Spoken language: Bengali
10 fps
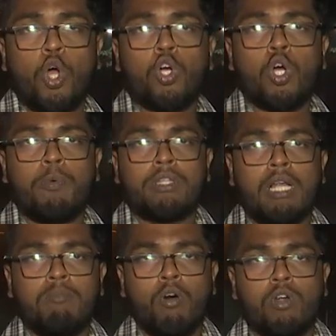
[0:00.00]

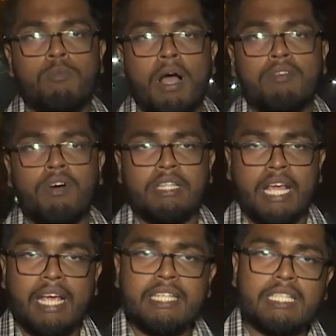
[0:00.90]
সংঘপ্রধান মোহন ভাগবত
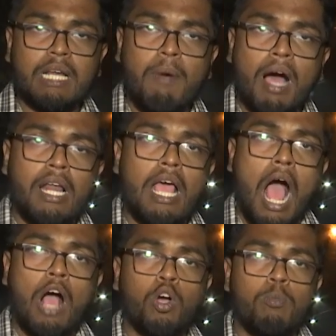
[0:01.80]
এই যে তার বাংলায়
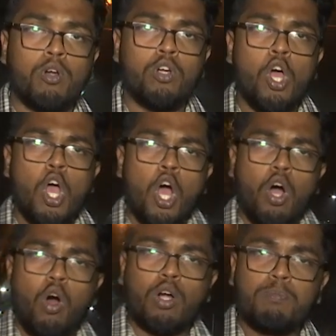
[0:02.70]
আগমন
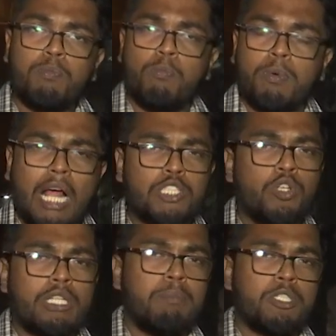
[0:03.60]

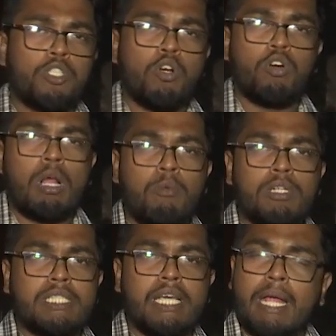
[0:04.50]
রাজনৈতিক বিশেষজ্ঞরা
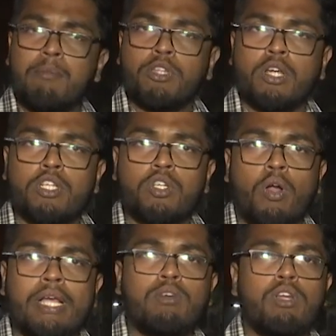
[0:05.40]
বলছে এর মধ্যে রয়েছে
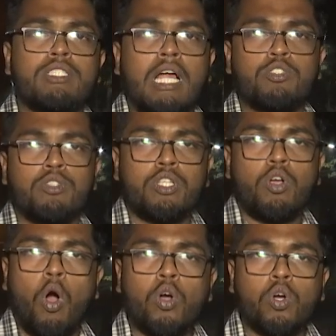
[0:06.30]
অনেকগুলি রাজনৈতিক
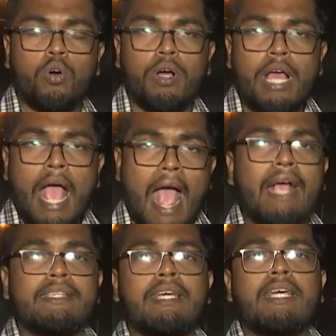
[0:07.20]
অঙ্ক
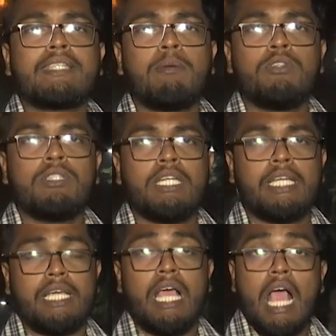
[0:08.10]
একদিকে যেমন তিনি